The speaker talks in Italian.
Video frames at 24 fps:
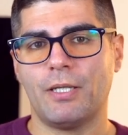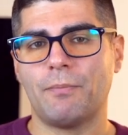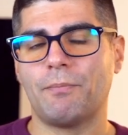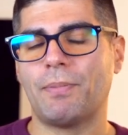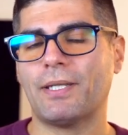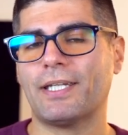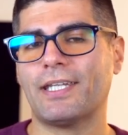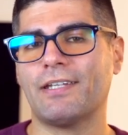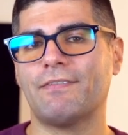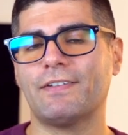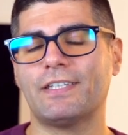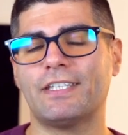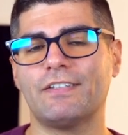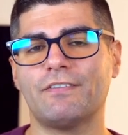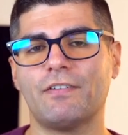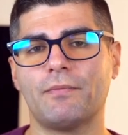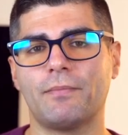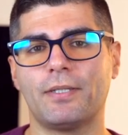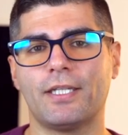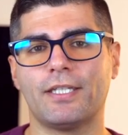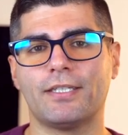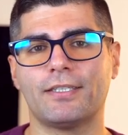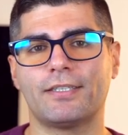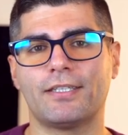perché
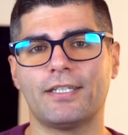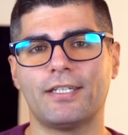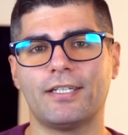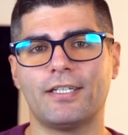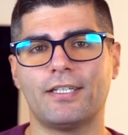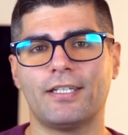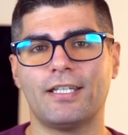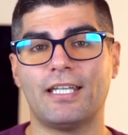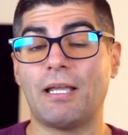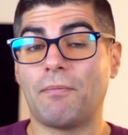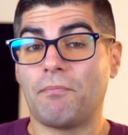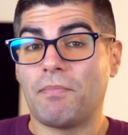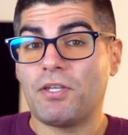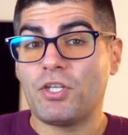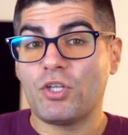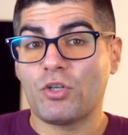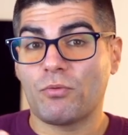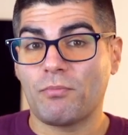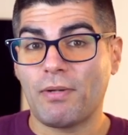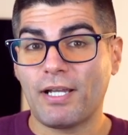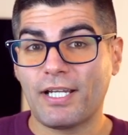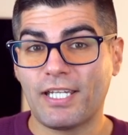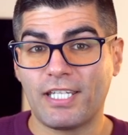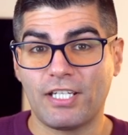effettivamente la
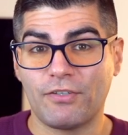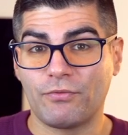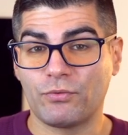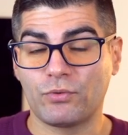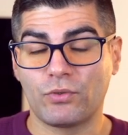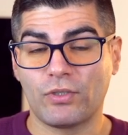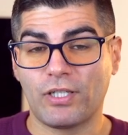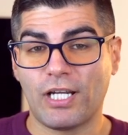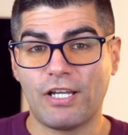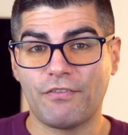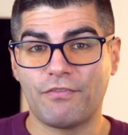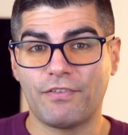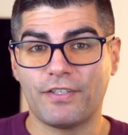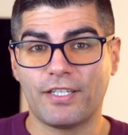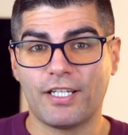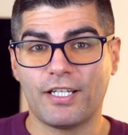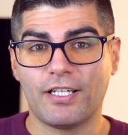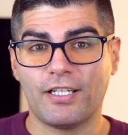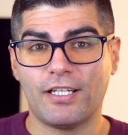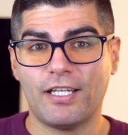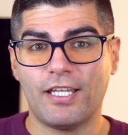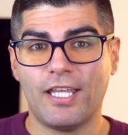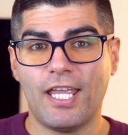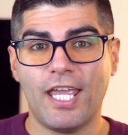miglior macchina
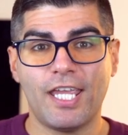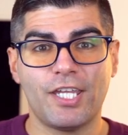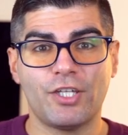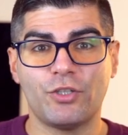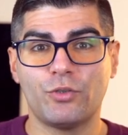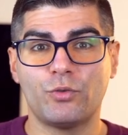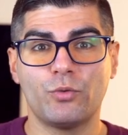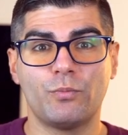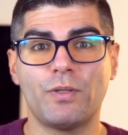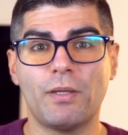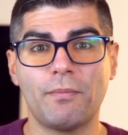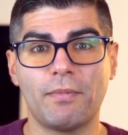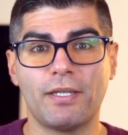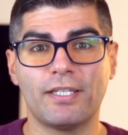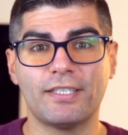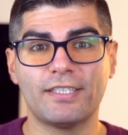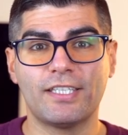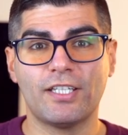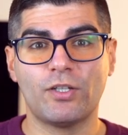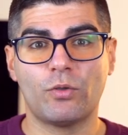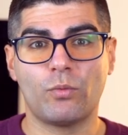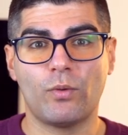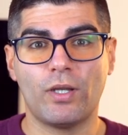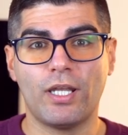fotografica è
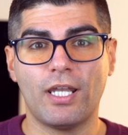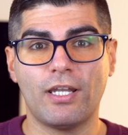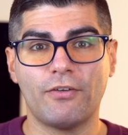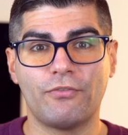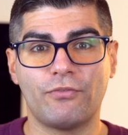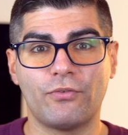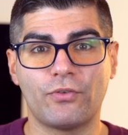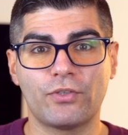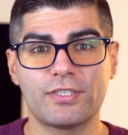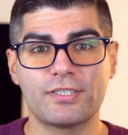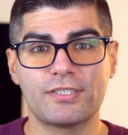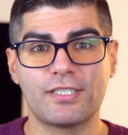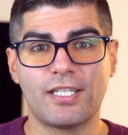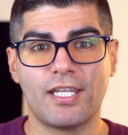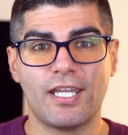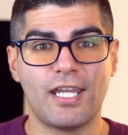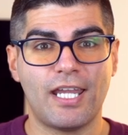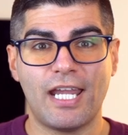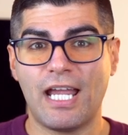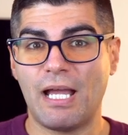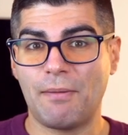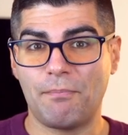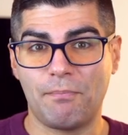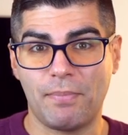indubbiamente quella
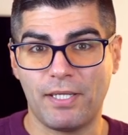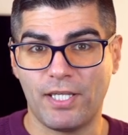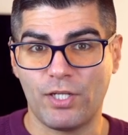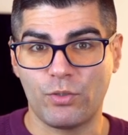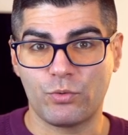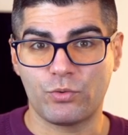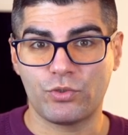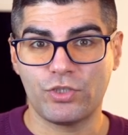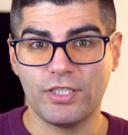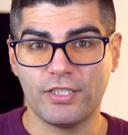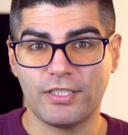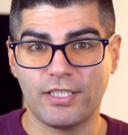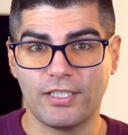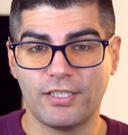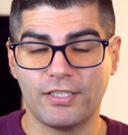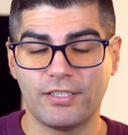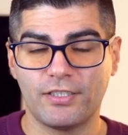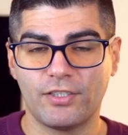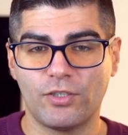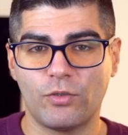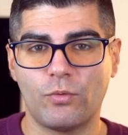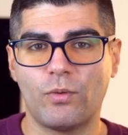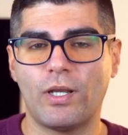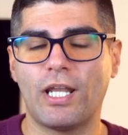forse appena uscita,
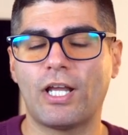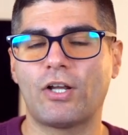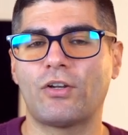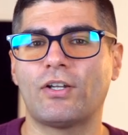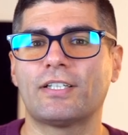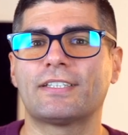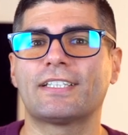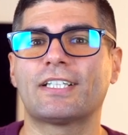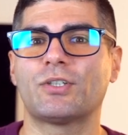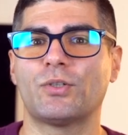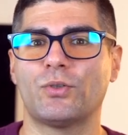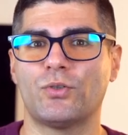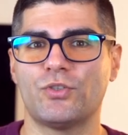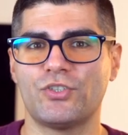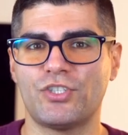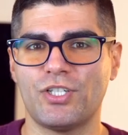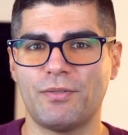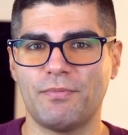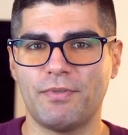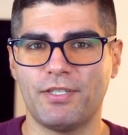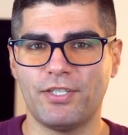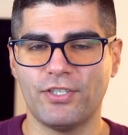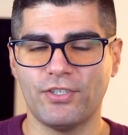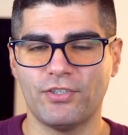quella con la tecnologia
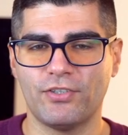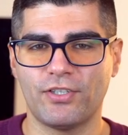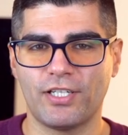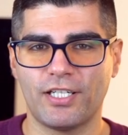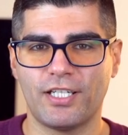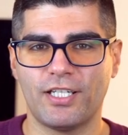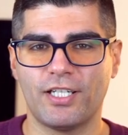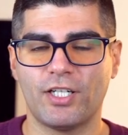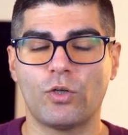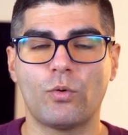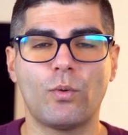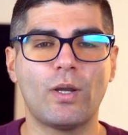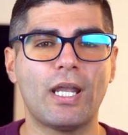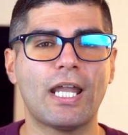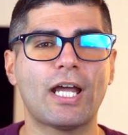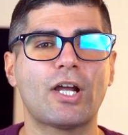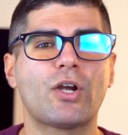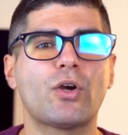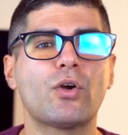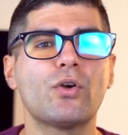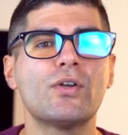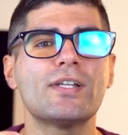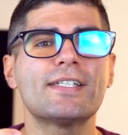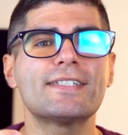migliore, quella
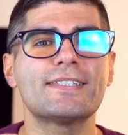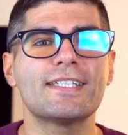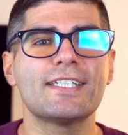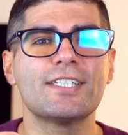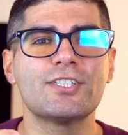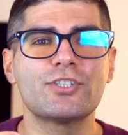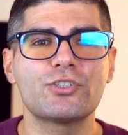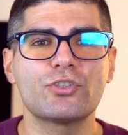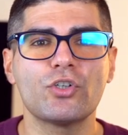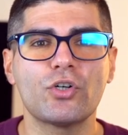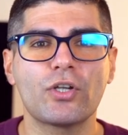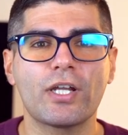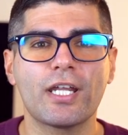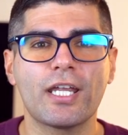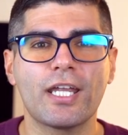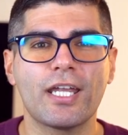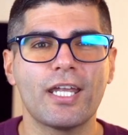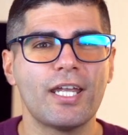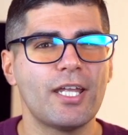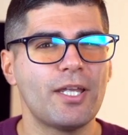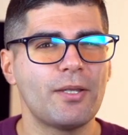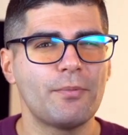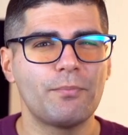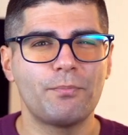col
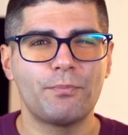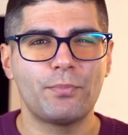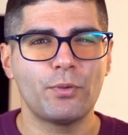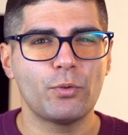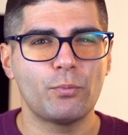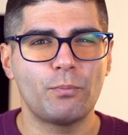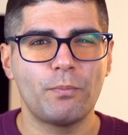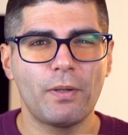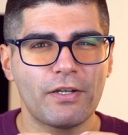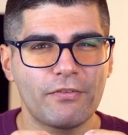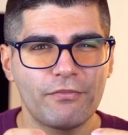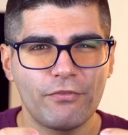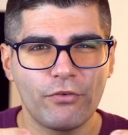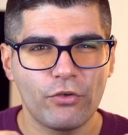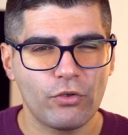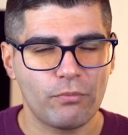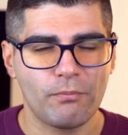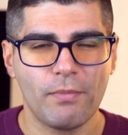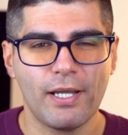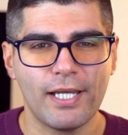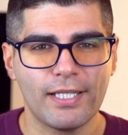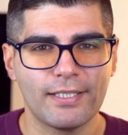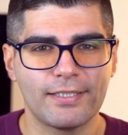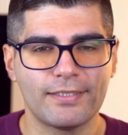sensore più
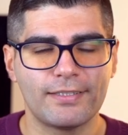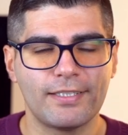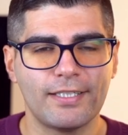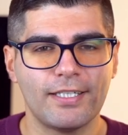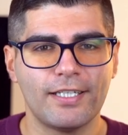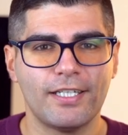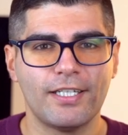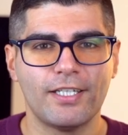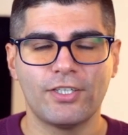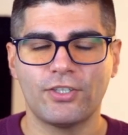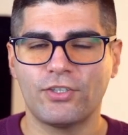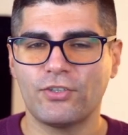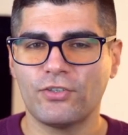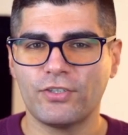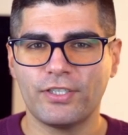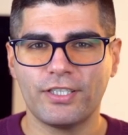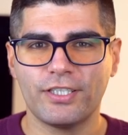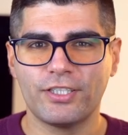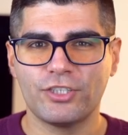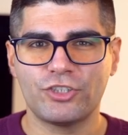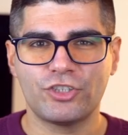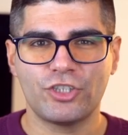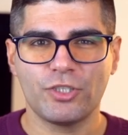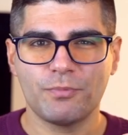performante, con
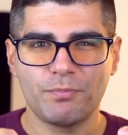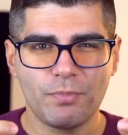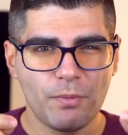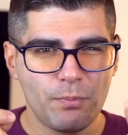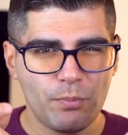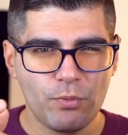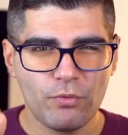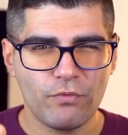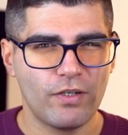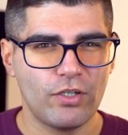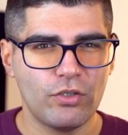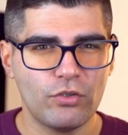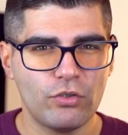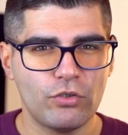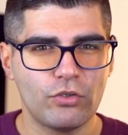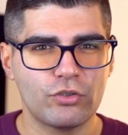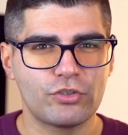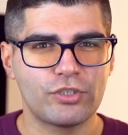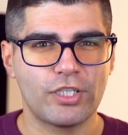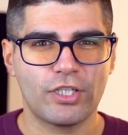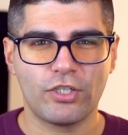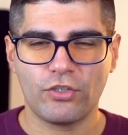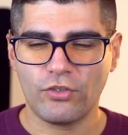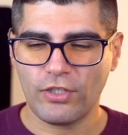il chip più
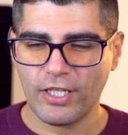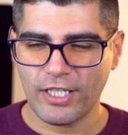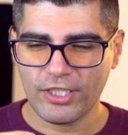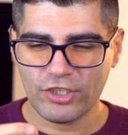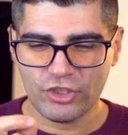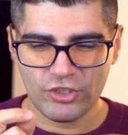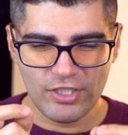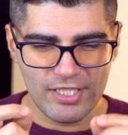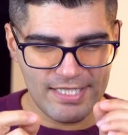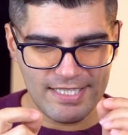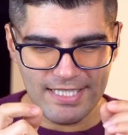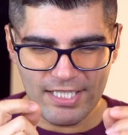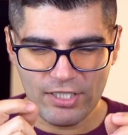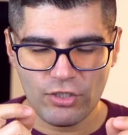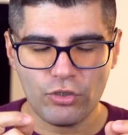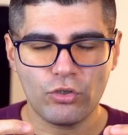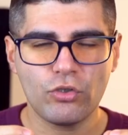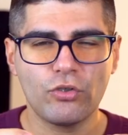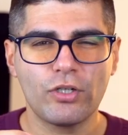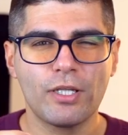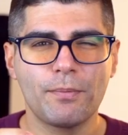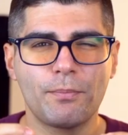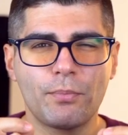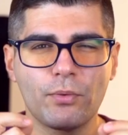veloce, con la scienza
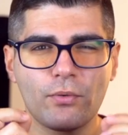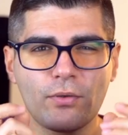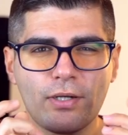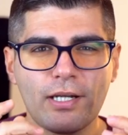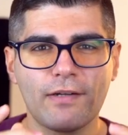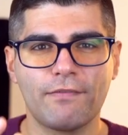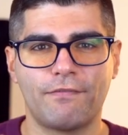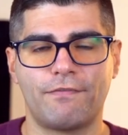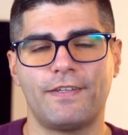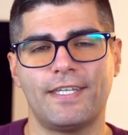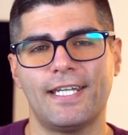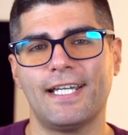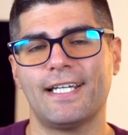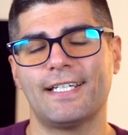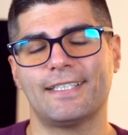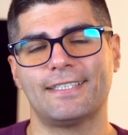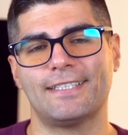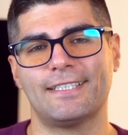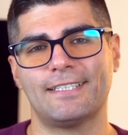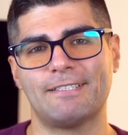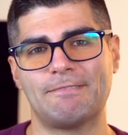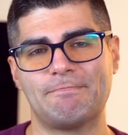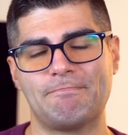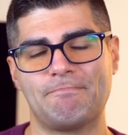colore più
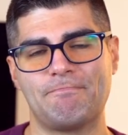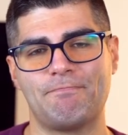raffinata.